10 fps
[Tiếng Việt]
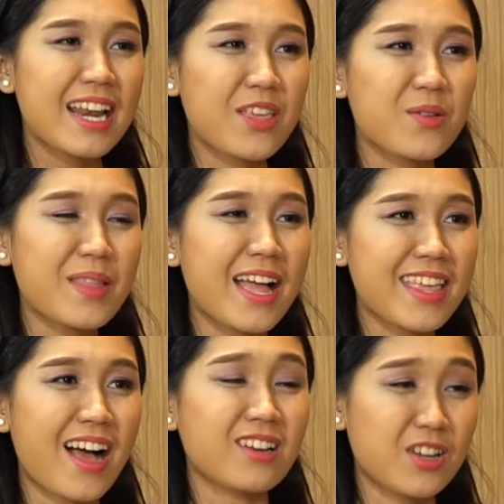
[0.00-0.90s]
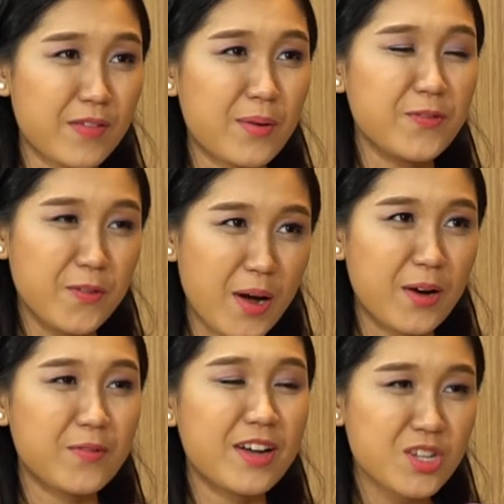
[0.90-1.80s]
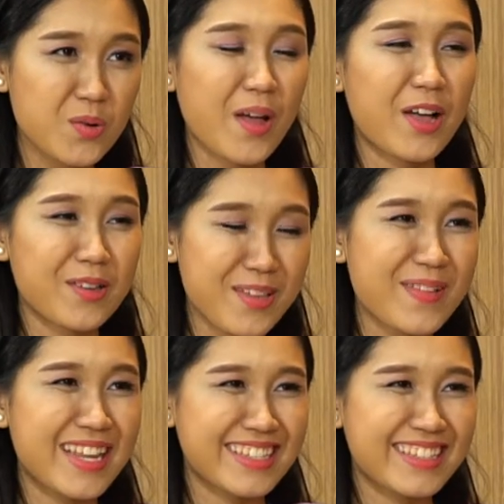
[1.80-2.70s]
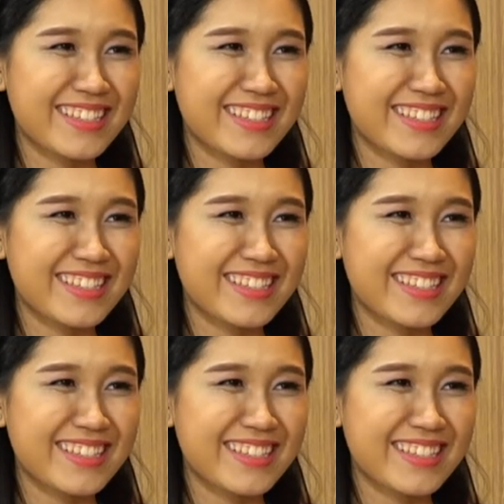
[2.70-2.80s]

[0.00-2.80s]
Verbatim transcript: để chúng ta chọn thực phẩm phù hợp với sức khỏe của chính mình.